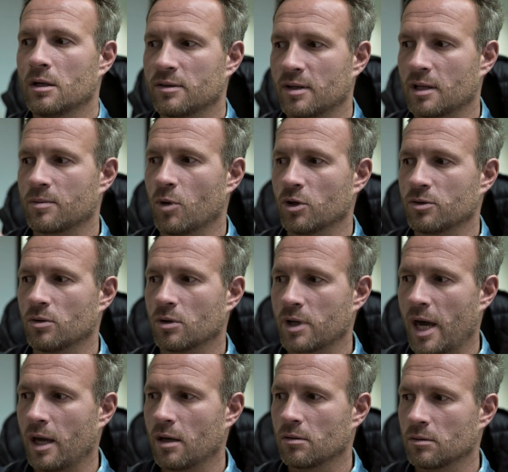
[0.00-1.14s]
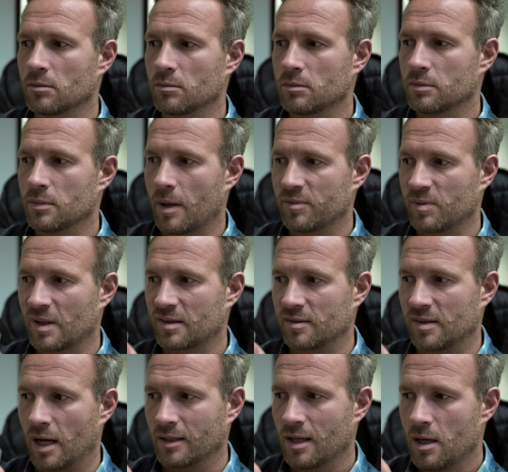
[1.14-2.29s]
So nach dem Motto, okay, haben Sie mir jetzt
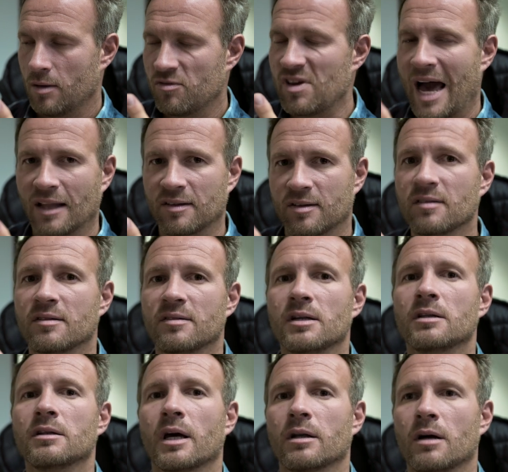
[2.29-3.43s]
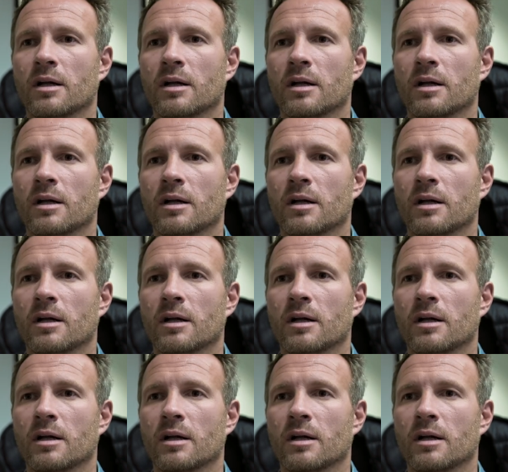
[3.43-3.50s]
gesagt, wie ernst ist es Ihnen denn?